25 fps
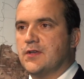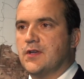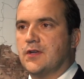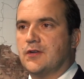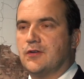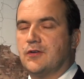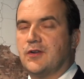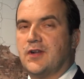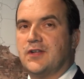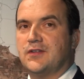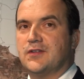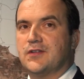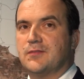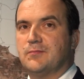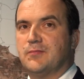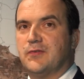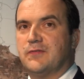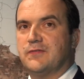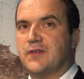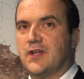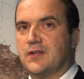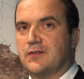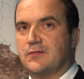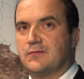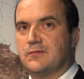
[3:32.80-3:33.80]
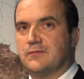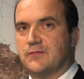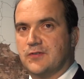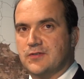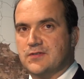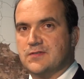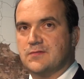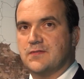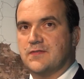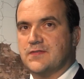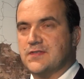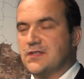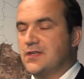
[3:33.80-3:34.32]
Jako radny powiatu
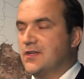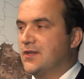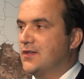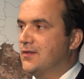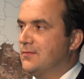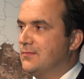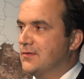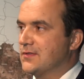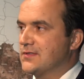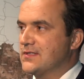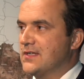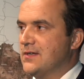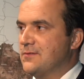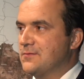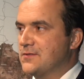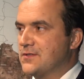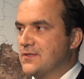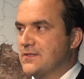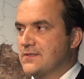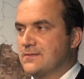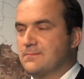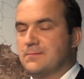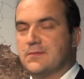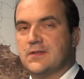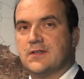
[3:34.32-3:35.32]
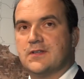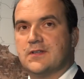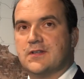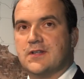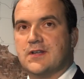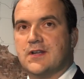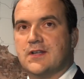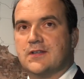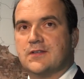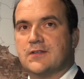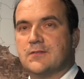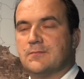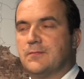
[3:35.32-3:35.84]
wrocławskiego, bo cały czas będę
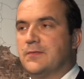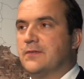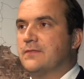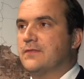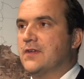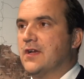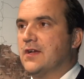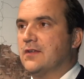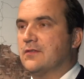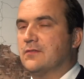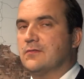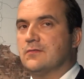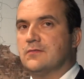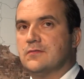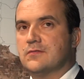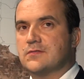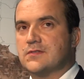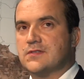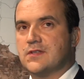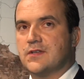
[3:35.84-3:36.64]
radnym powiatu,